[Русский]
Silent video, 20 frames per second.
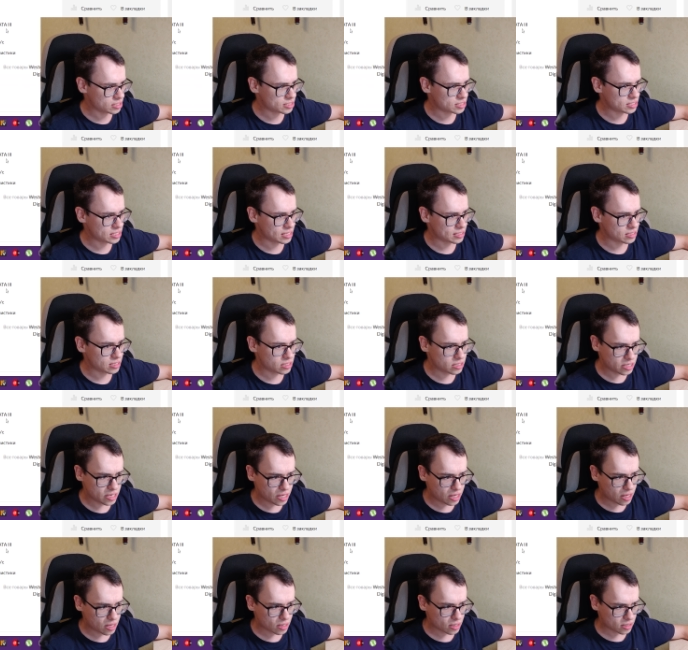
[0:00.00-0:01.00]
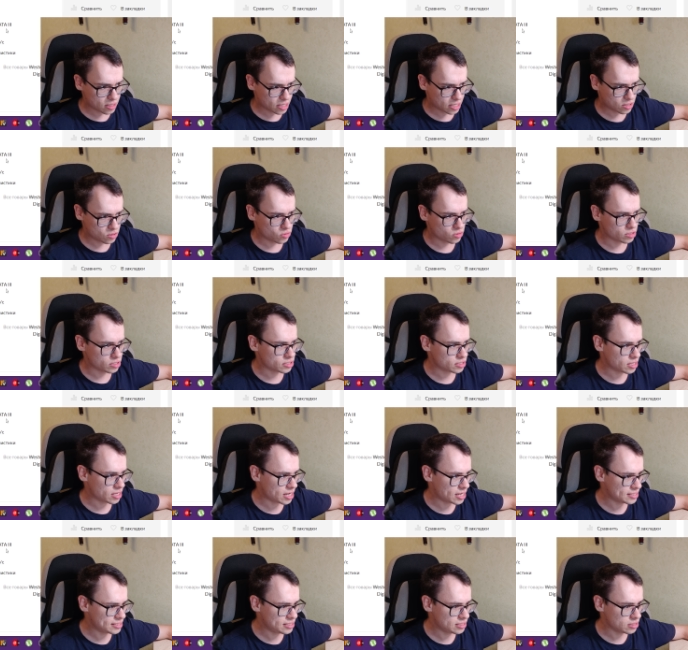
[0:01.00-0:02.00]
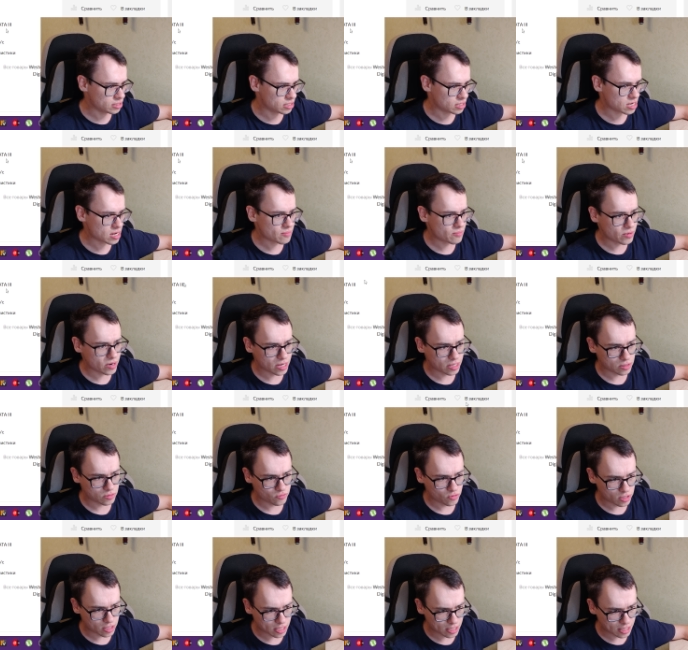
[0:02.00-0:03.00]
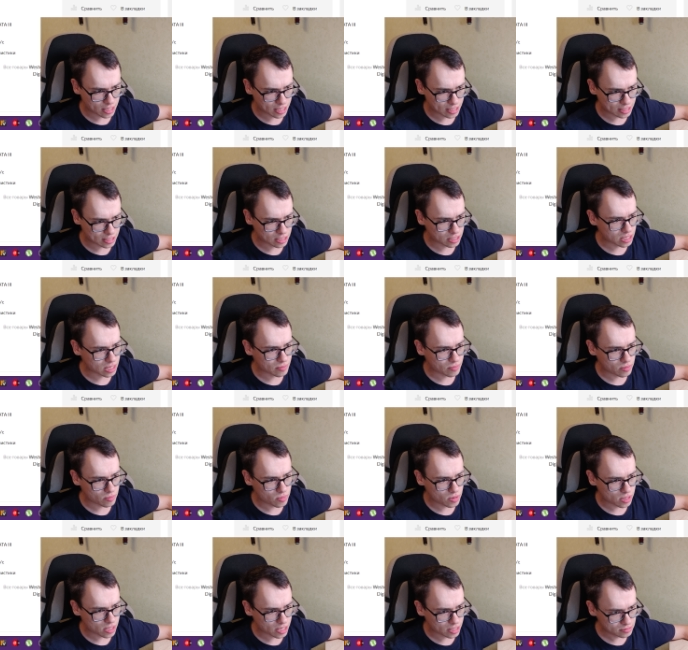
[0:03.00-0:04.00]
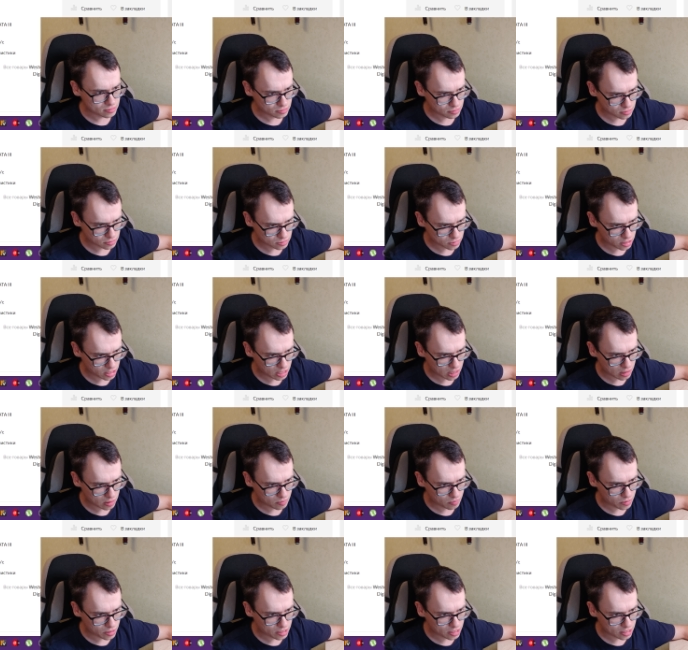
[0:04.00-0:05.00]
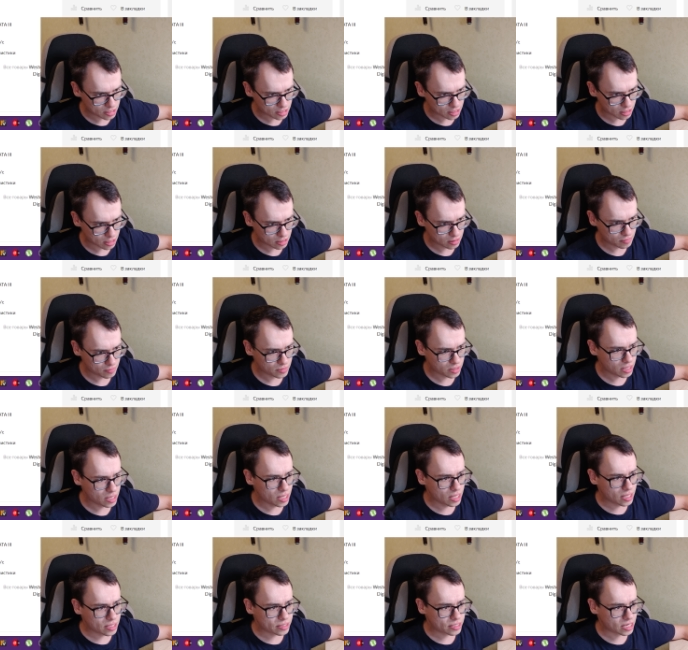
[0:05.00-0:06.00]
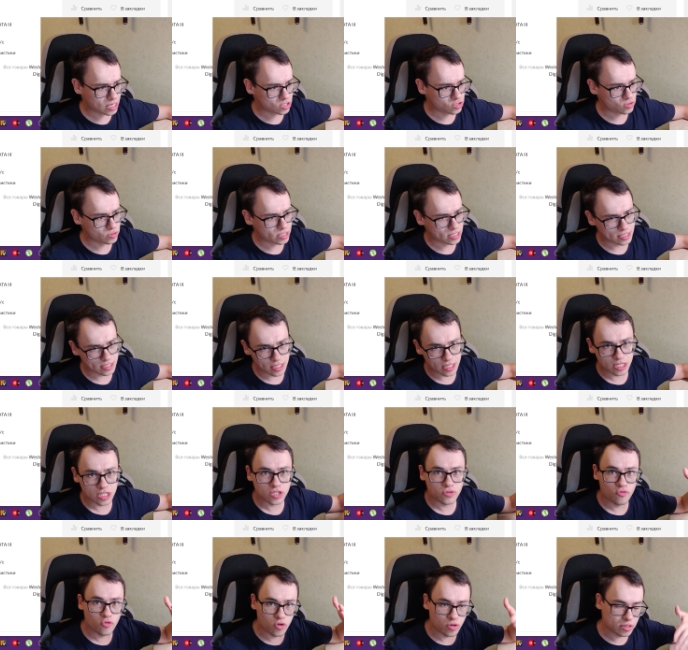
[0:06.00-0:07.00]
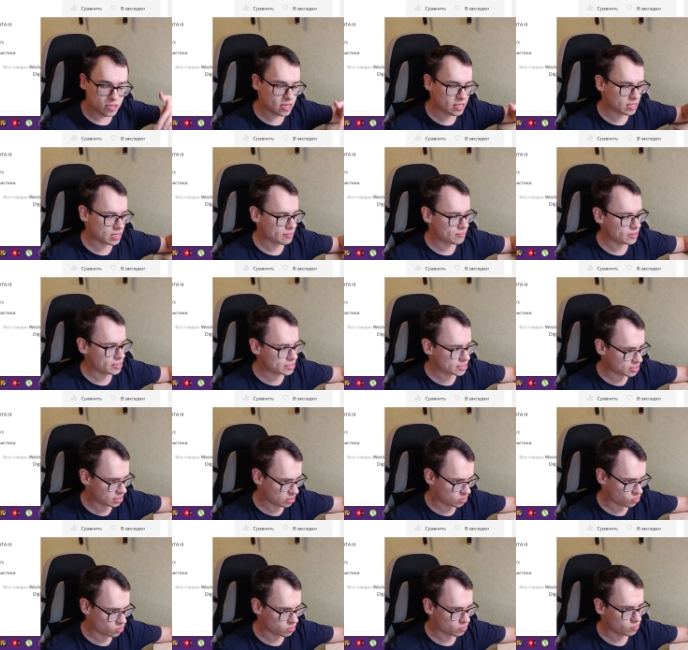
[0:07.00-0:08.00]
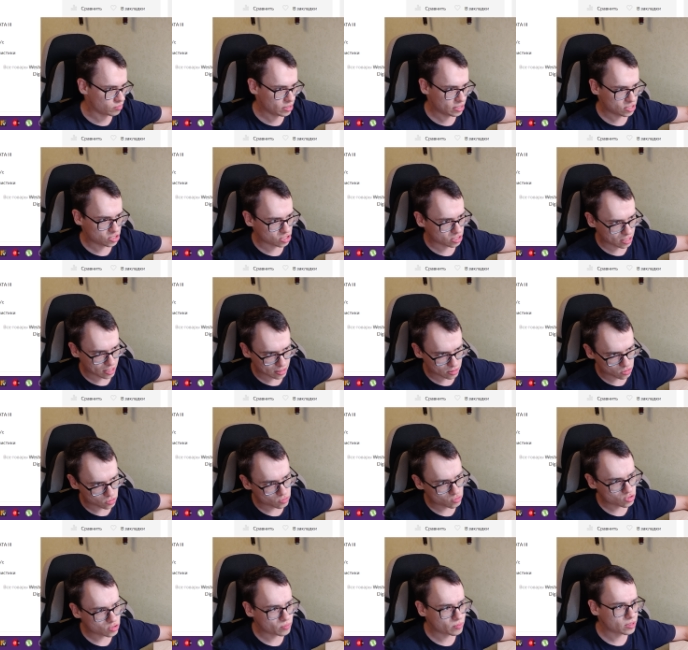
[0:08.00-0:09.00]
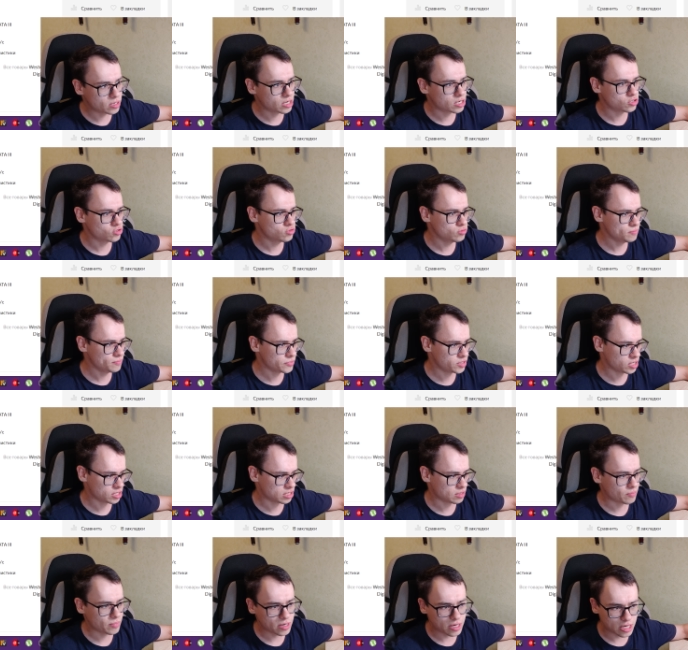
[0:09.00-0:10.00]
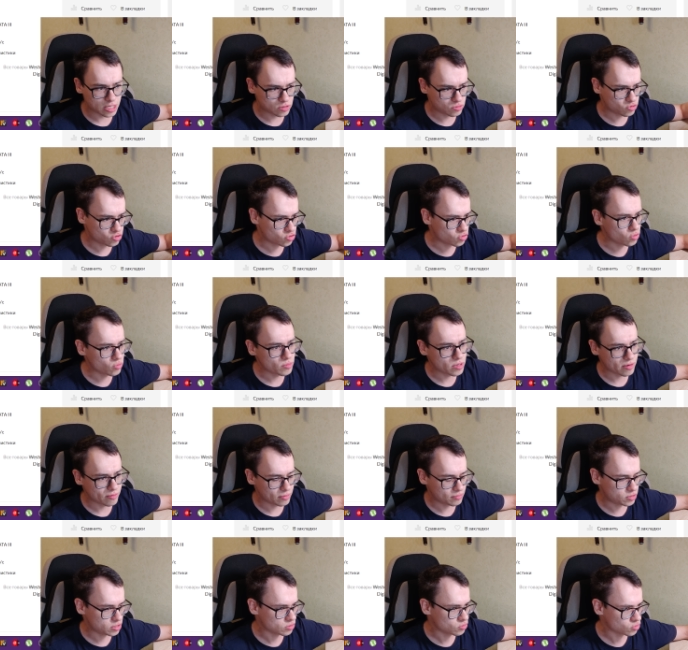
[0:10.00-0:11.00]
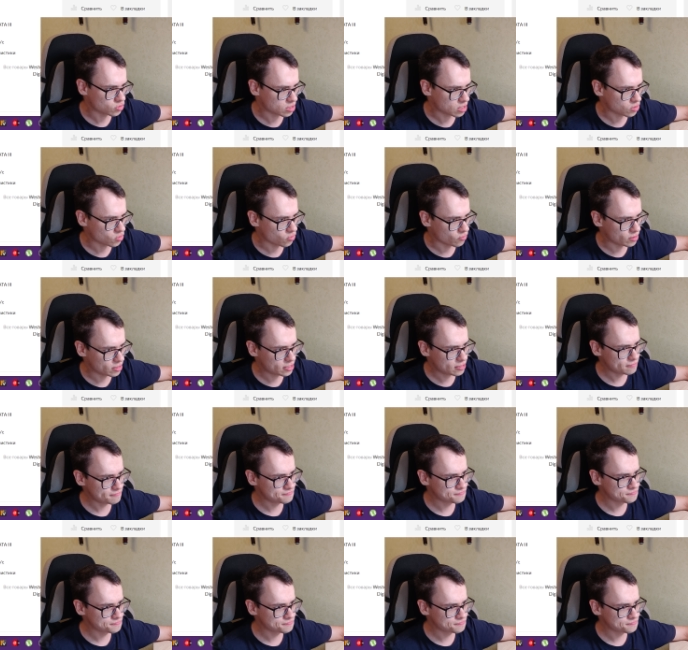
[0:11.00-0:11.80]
э, SATA 3, который 1 терабайт, вот такая цена бы была, 950. Также у нас есть сводная таблица, которая ближе к концу уже покажу. Сейчас я показываю, что у меня вообще установлено.